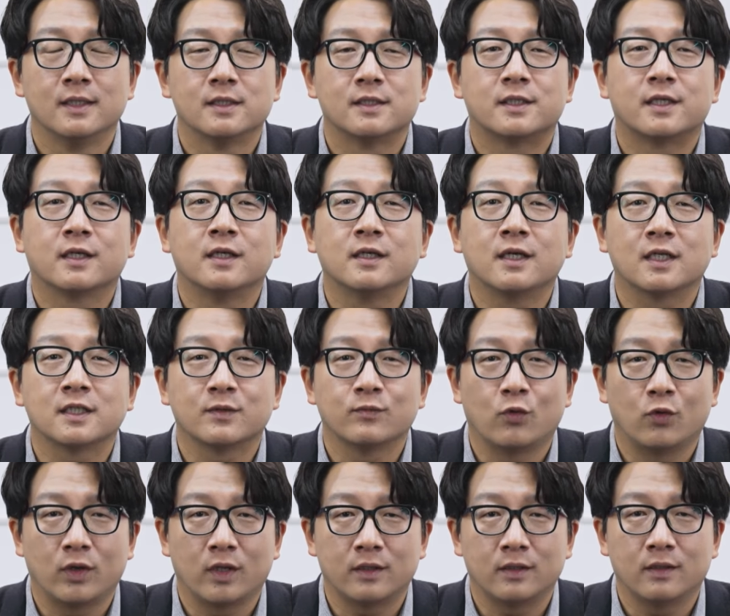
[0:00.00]
지금까지
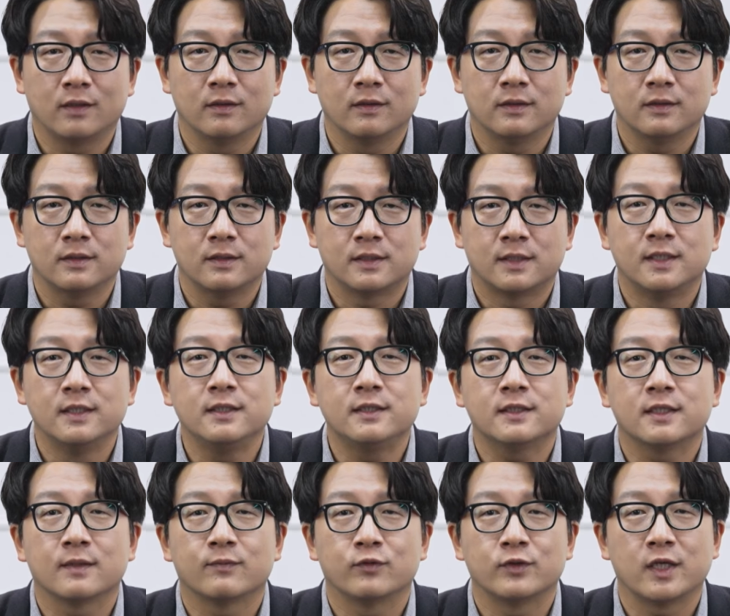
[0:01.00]
몰랐던
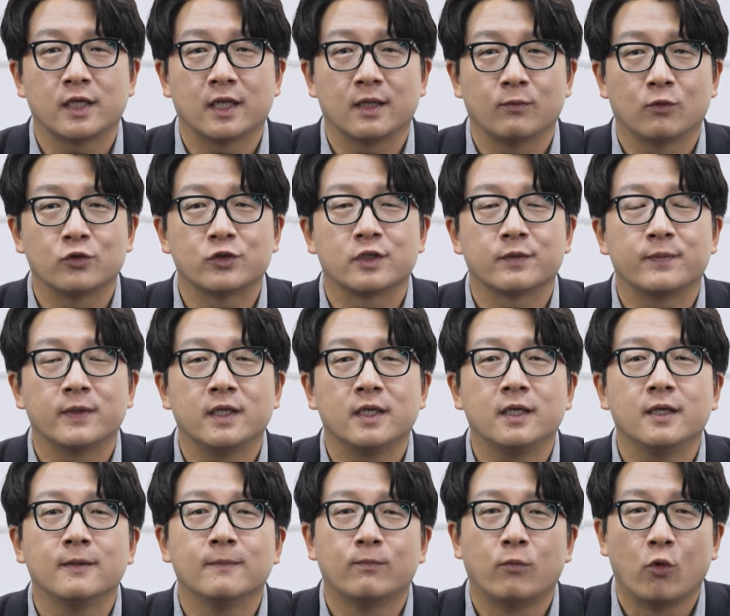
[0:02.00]
진짜 부산의
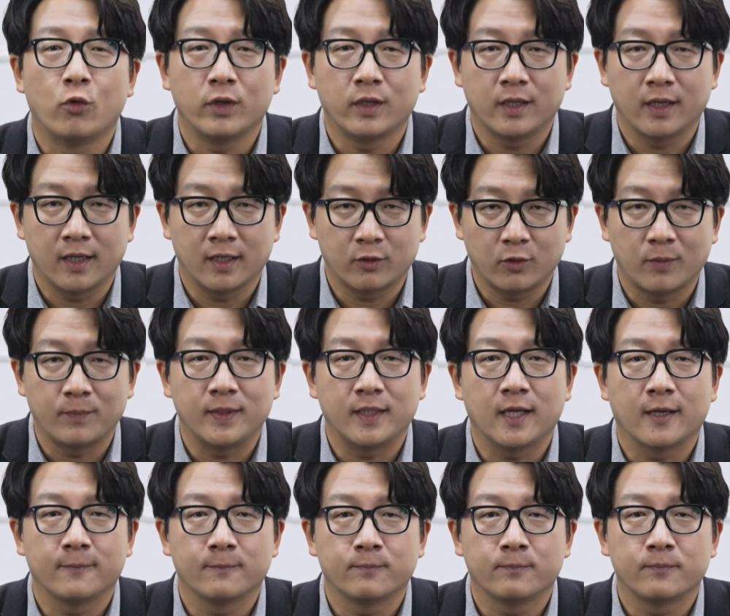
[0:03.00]
모습이 보이게
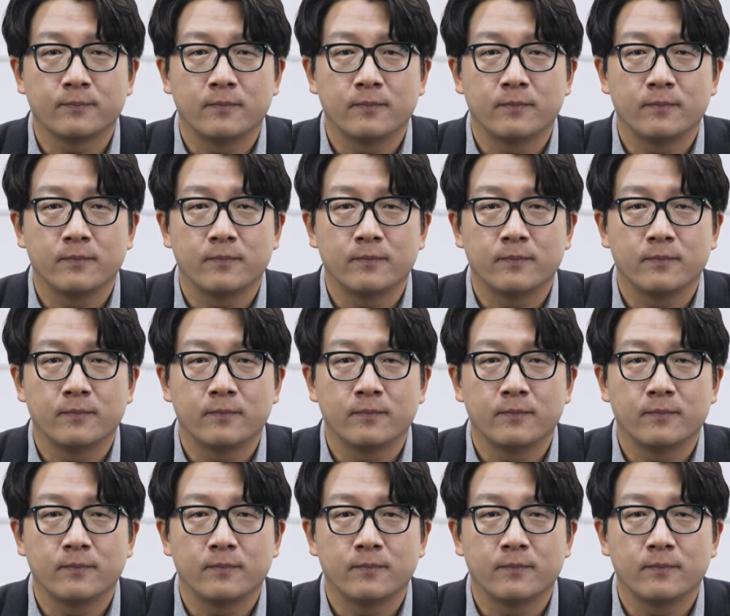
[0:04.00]
됩니다.